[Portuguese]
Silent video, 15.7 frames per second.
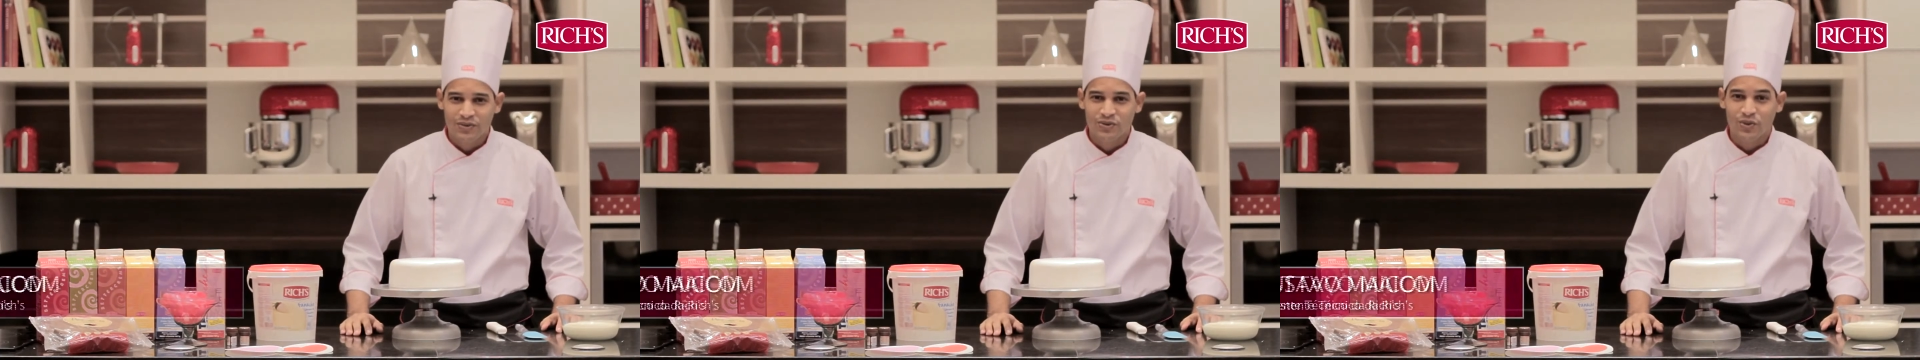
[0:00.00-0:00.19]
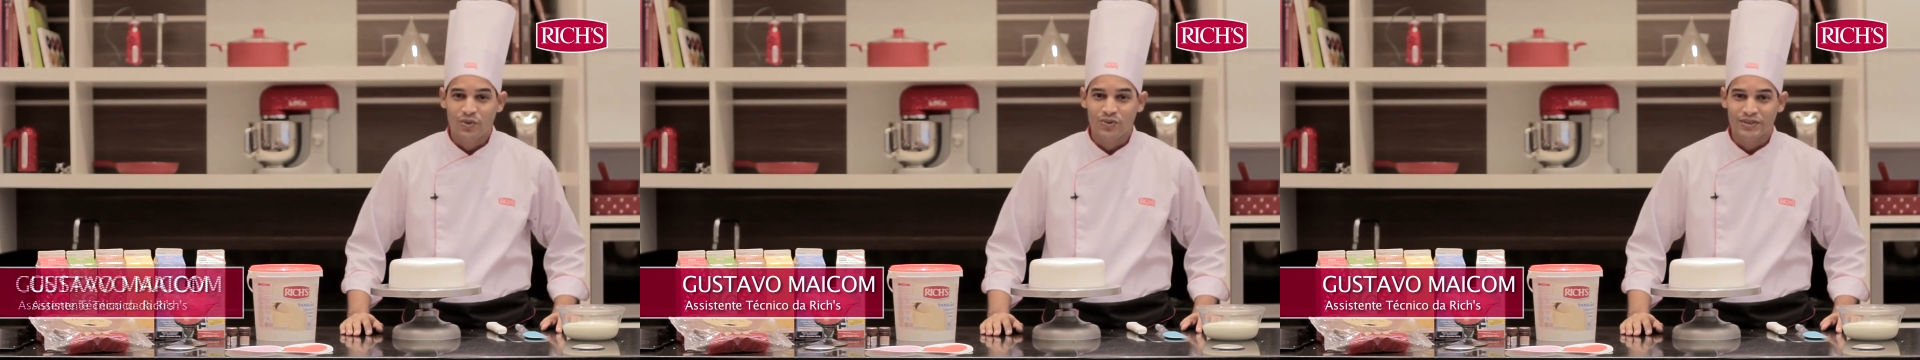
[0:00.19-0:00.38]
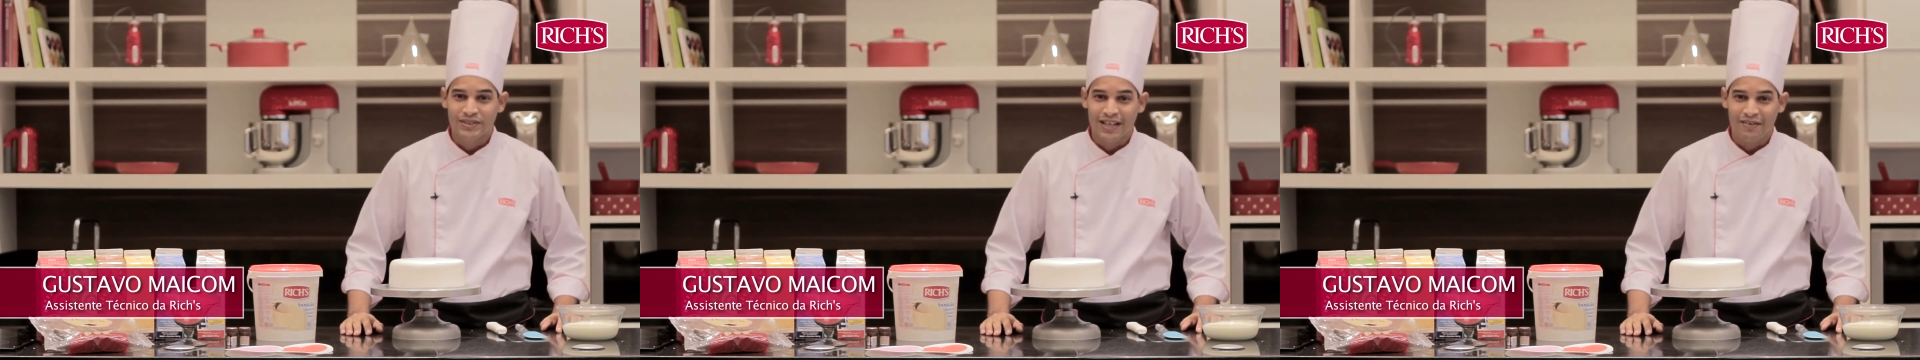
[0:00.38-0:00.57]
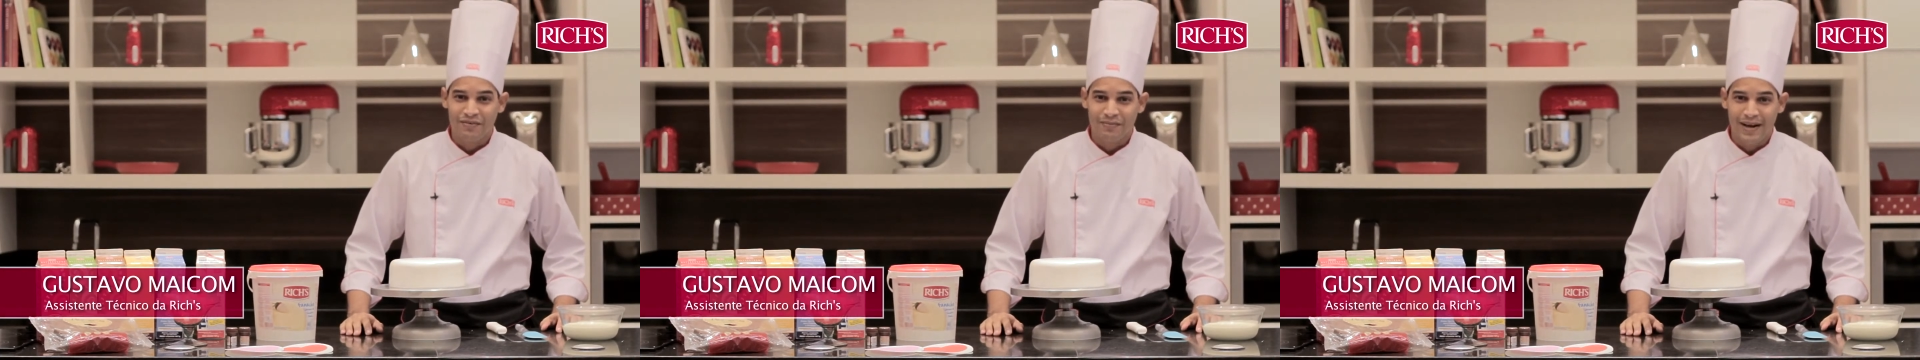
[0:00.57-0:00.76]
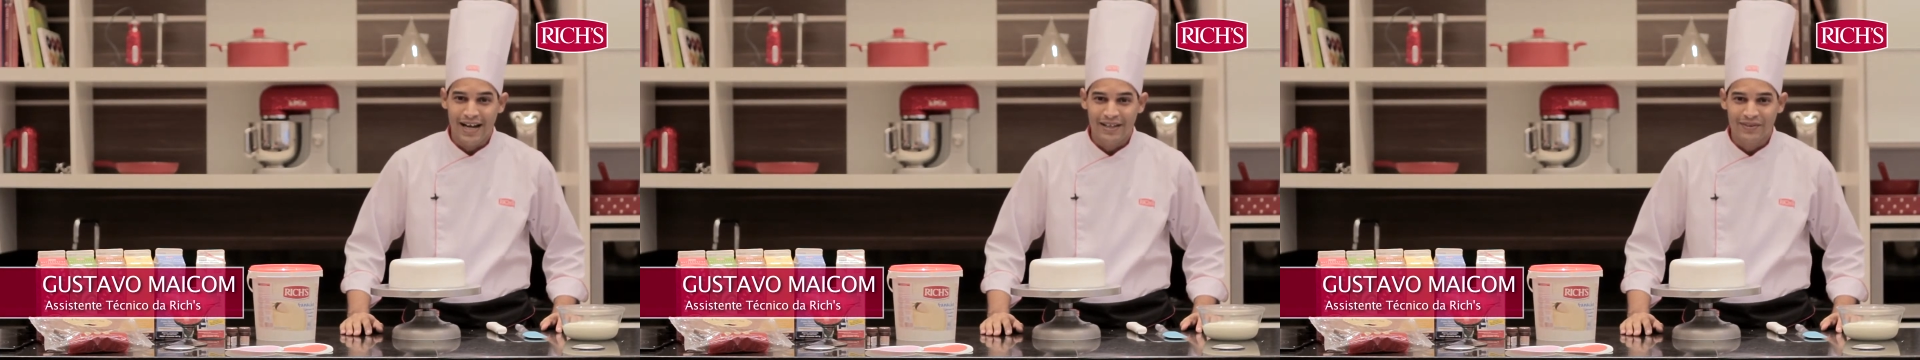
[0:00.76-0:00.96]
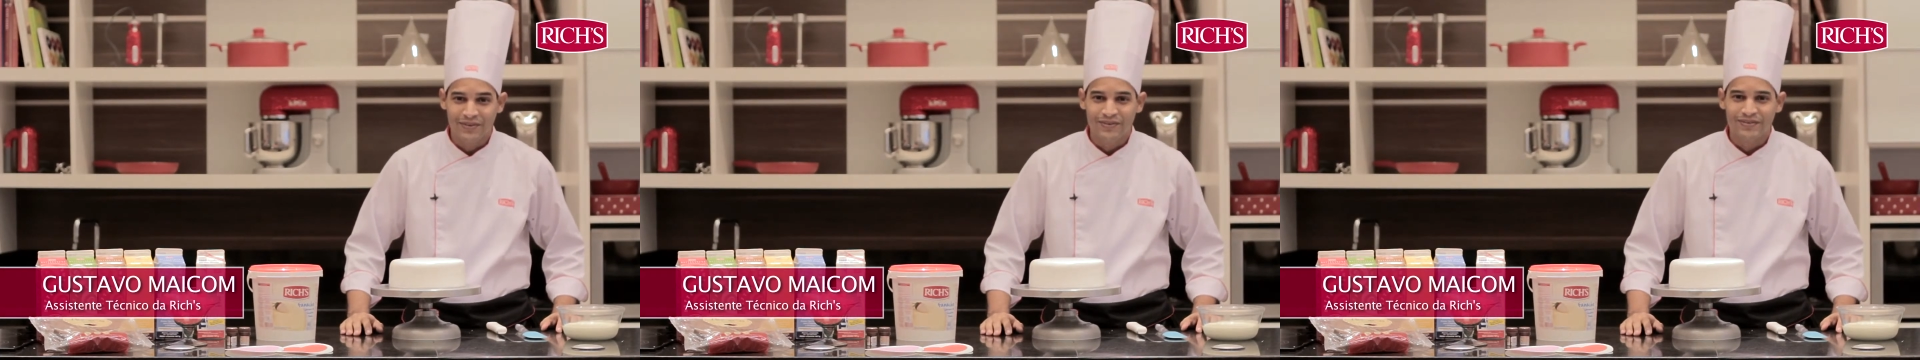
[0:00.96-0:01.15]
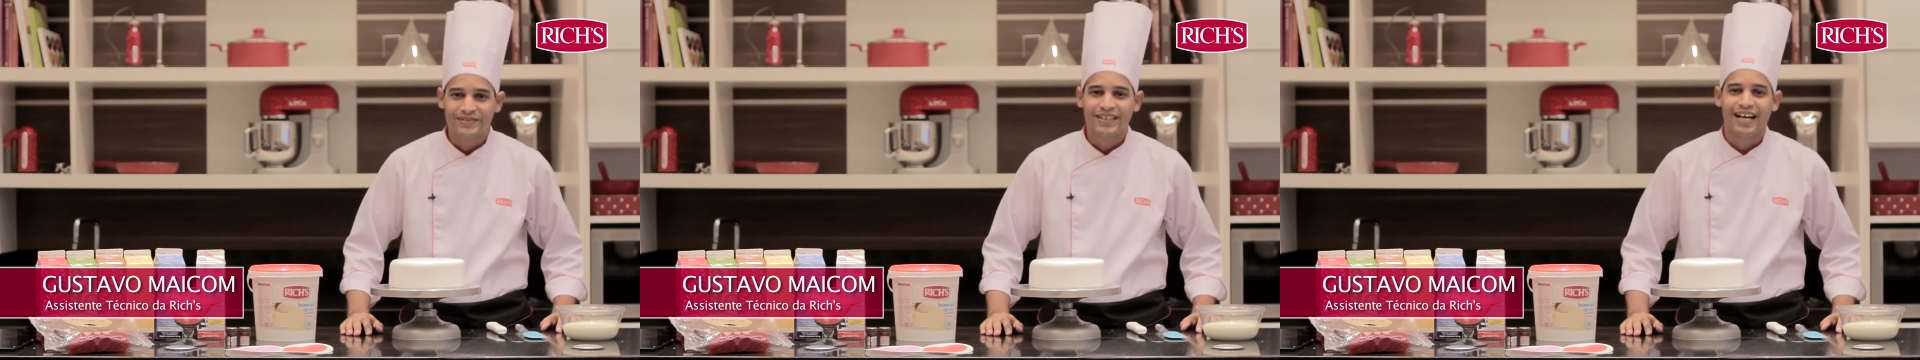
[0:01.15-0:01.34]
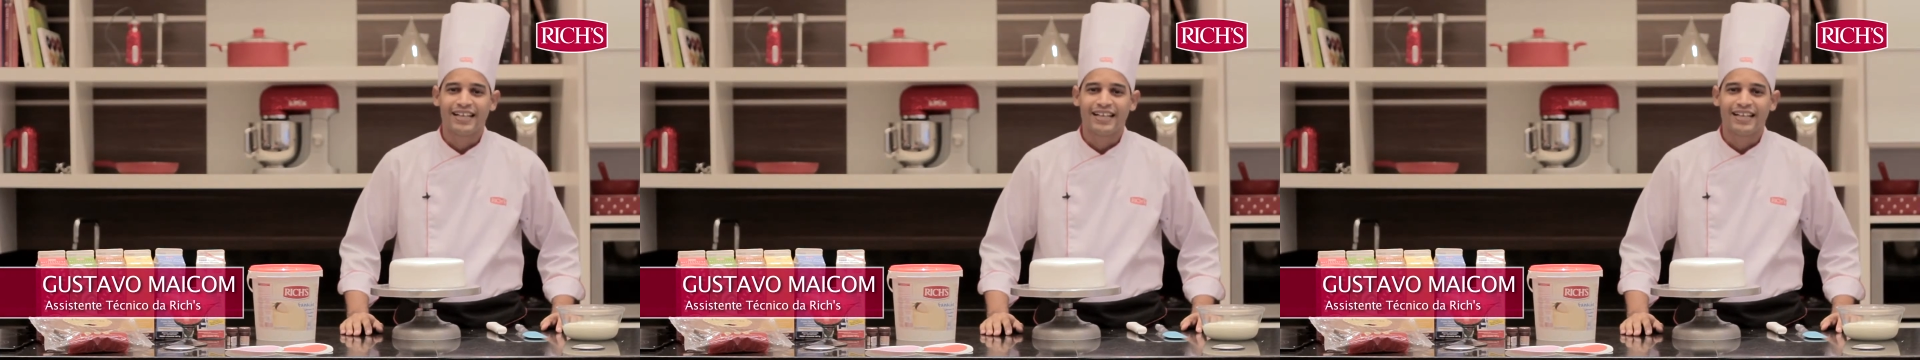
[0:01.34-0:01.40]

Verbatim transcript: eu sou o Gustavo Maicon,